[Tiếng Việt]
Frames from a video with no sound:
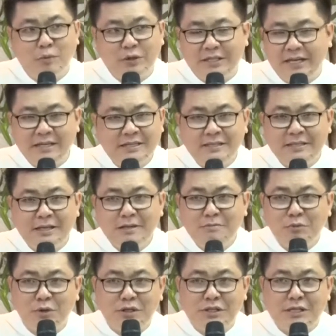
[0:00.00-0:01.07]
mùa Giáng
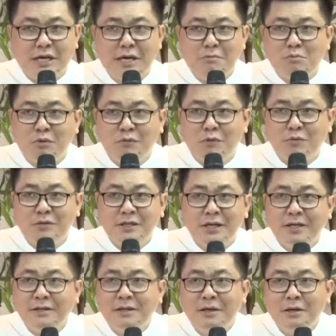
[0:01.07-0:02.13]
sinh, mùa chay, mùa phục
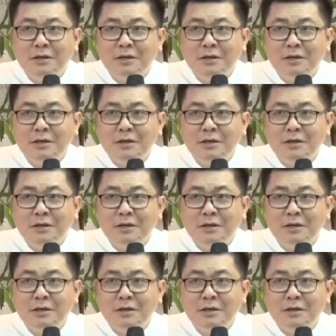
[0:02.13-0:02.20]
sinh,